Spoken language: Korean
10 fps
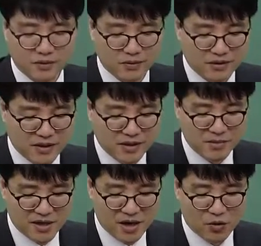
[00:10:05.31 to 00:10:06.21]
이거는 그냥
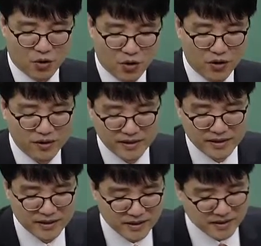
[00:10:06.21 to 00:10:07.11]
넘어가고
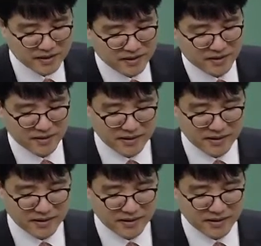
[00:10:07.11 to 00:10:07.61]
어,